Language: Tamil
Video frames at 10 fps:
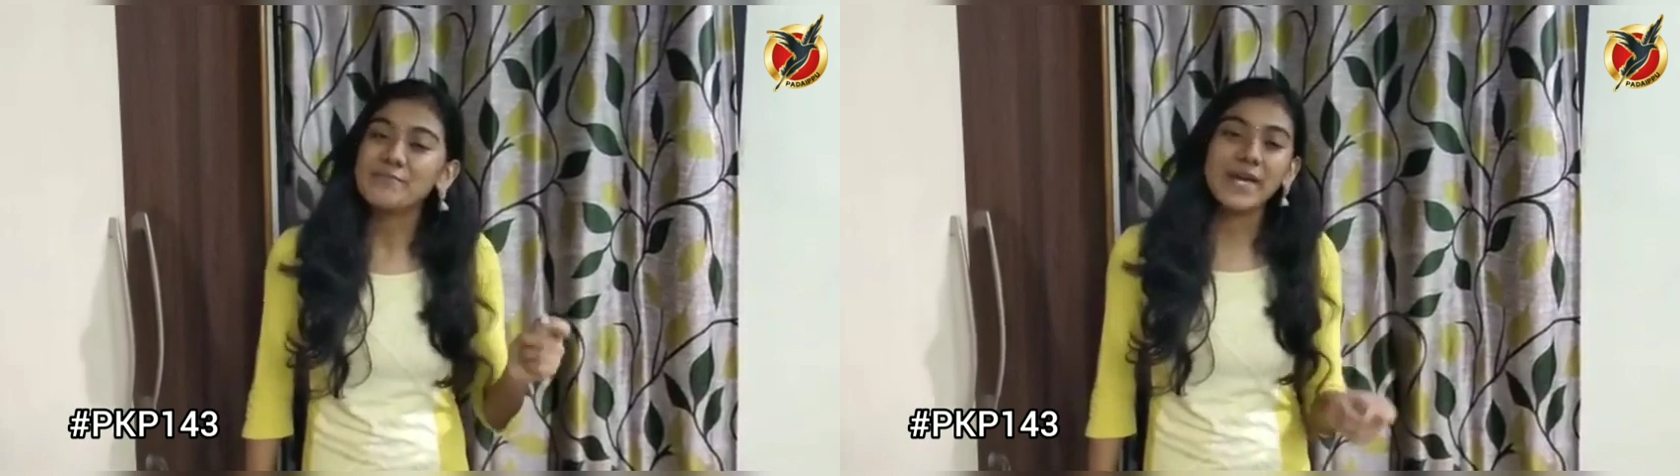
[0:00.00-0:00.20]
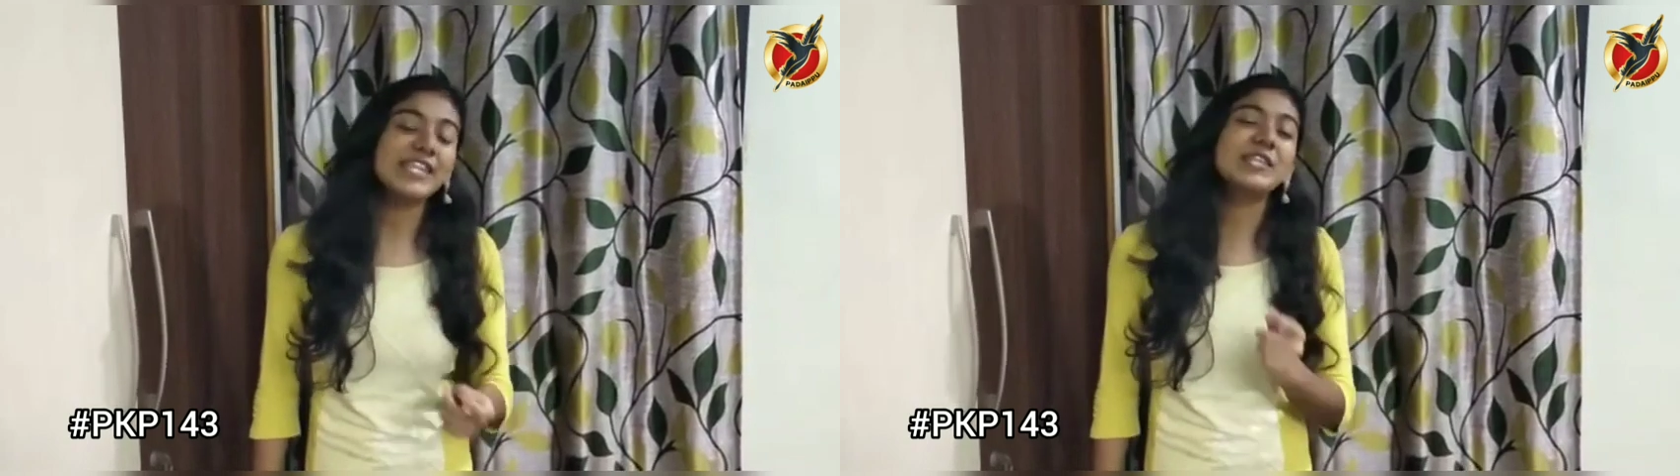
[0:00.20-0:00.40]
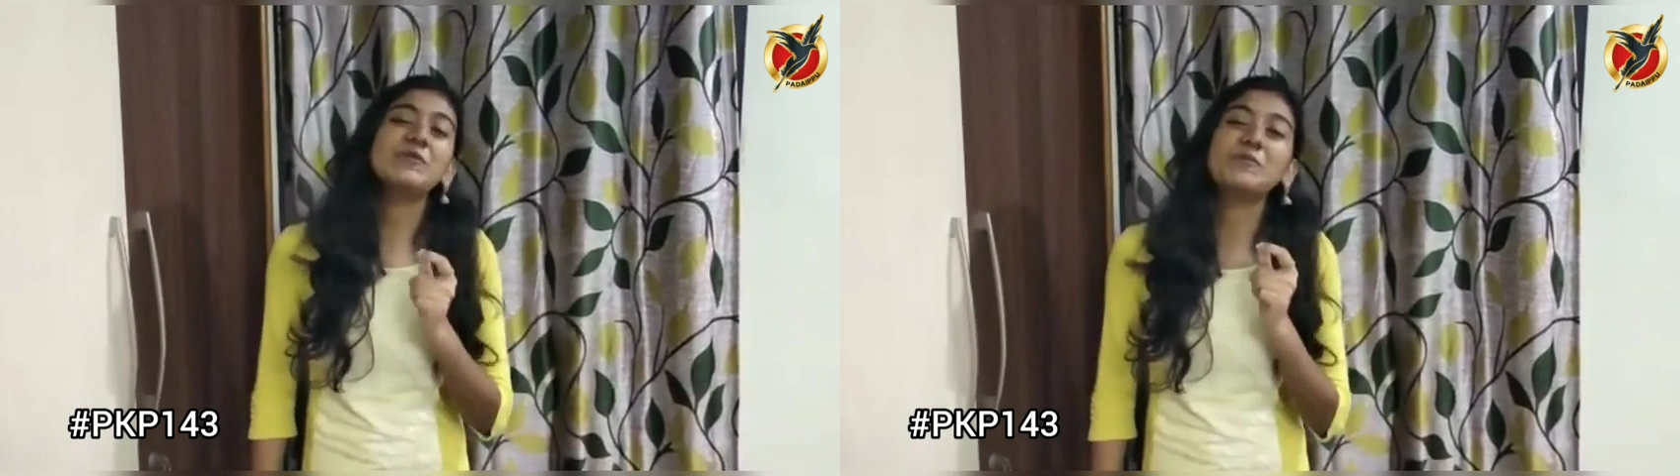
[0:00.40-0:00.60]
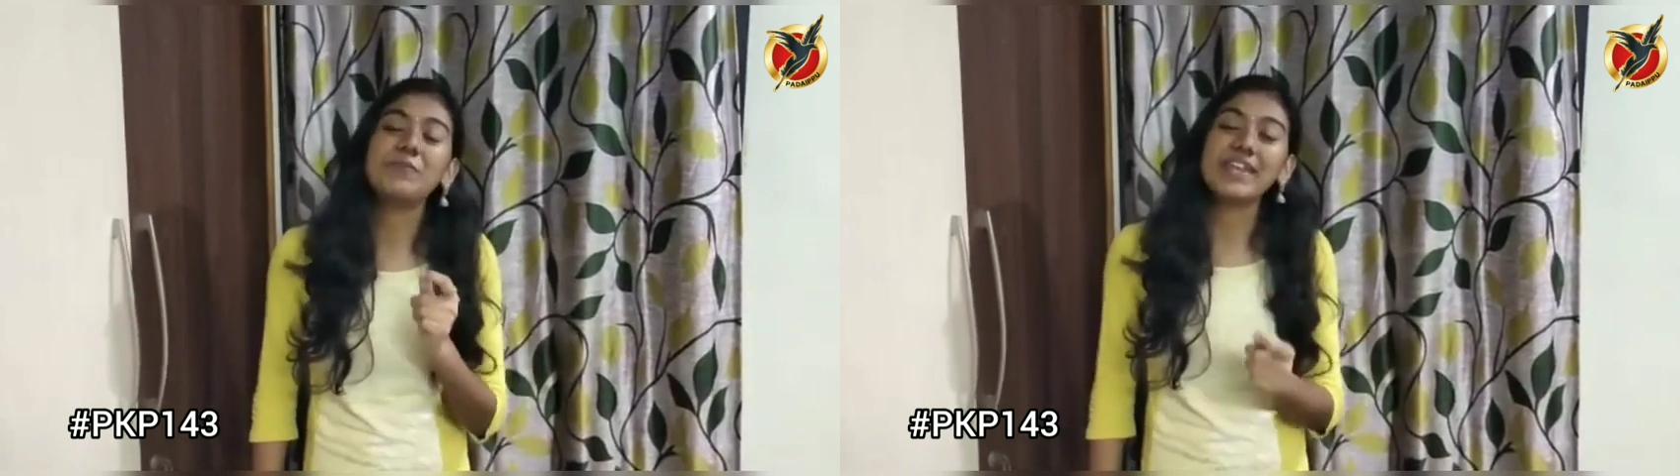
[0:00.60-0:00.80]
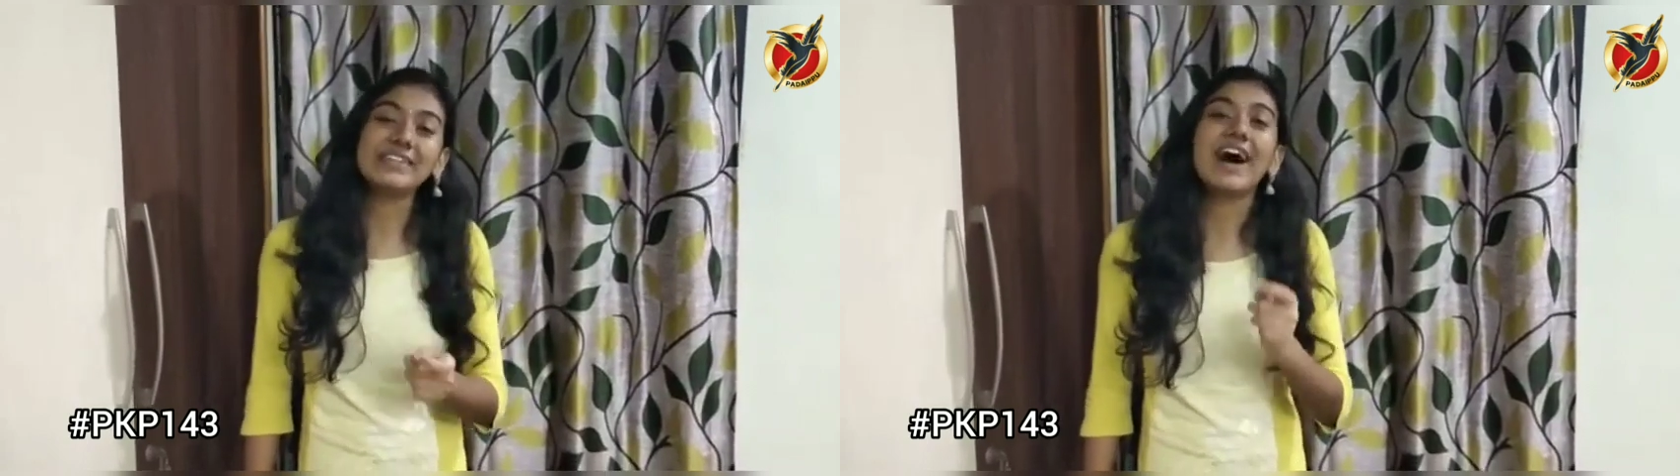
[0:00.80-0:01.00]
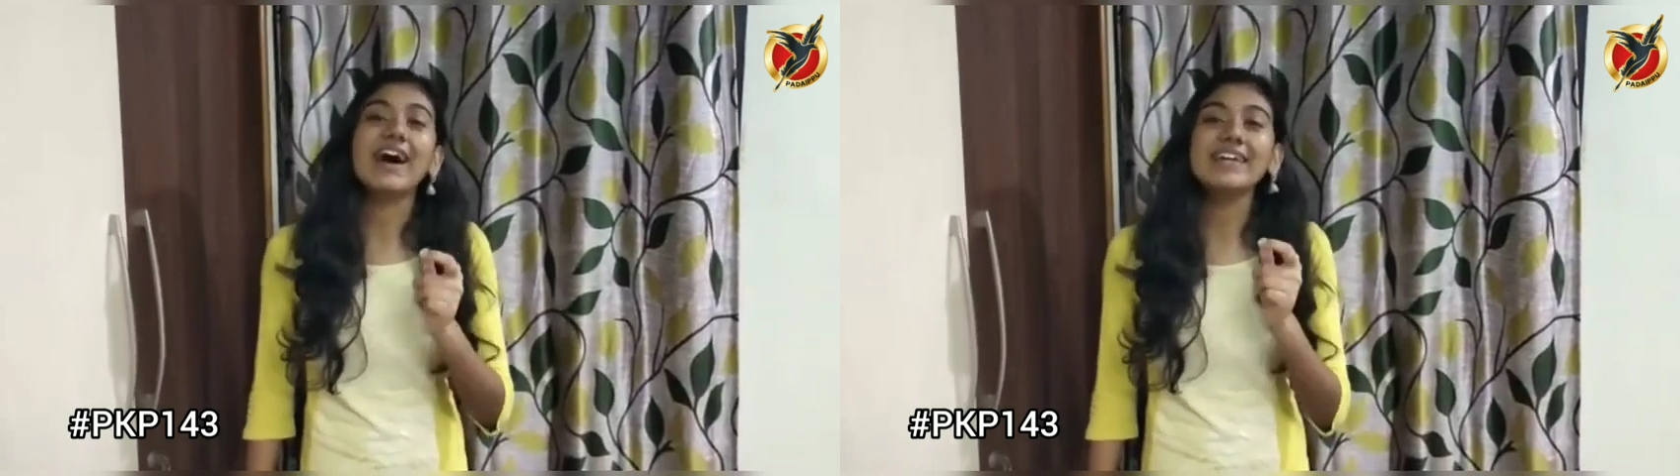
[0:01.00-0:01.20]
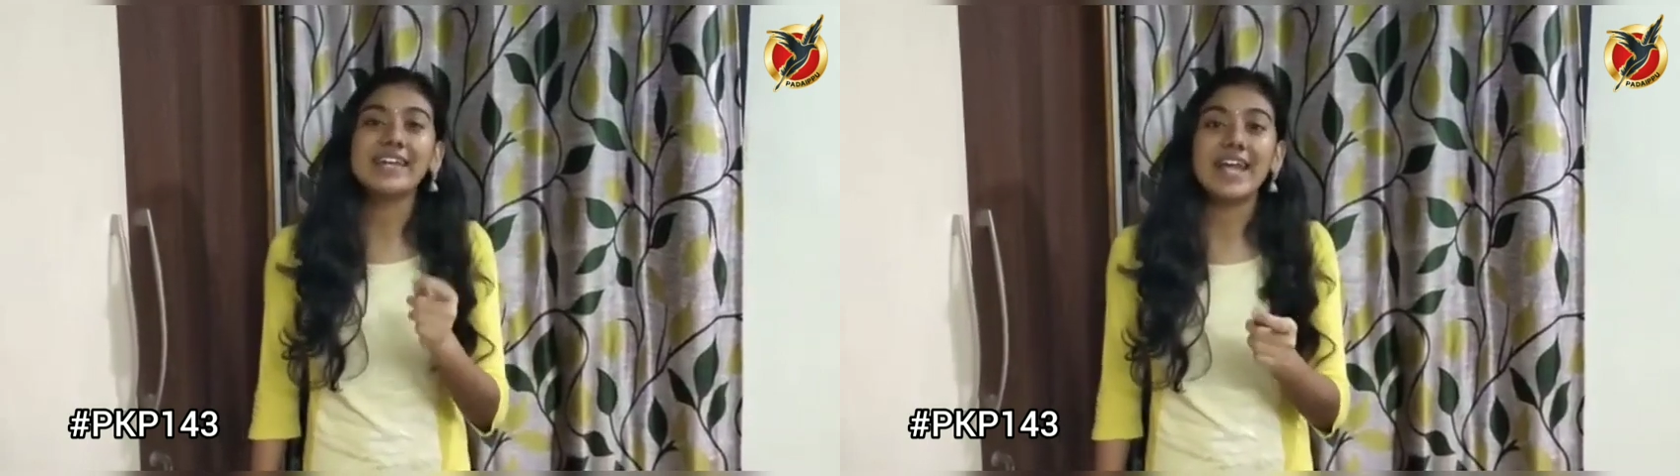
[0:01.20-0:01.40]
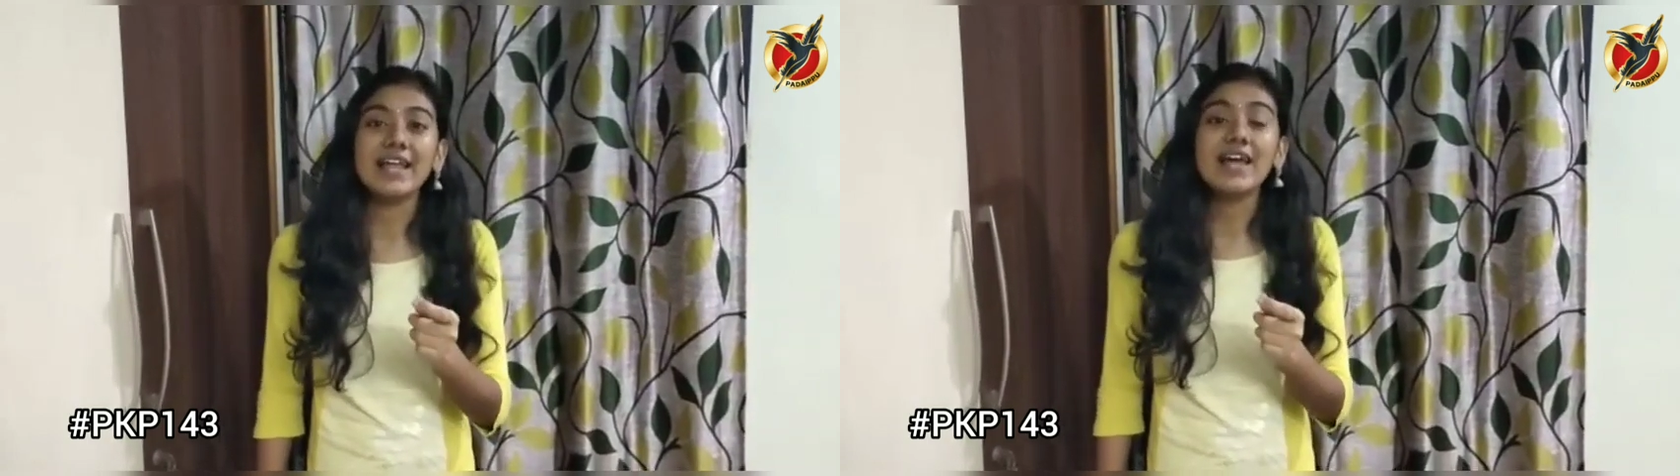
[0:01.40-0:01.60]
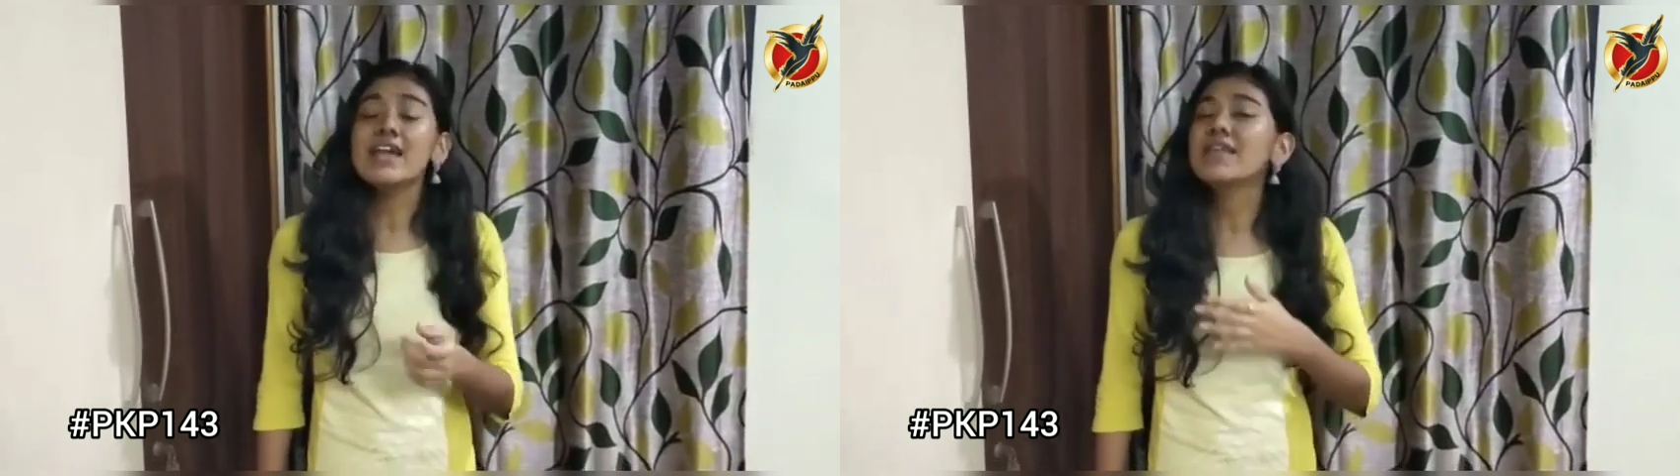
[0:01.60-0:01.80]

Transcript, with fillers: பெரிதினும் பெரிதாய் கேள்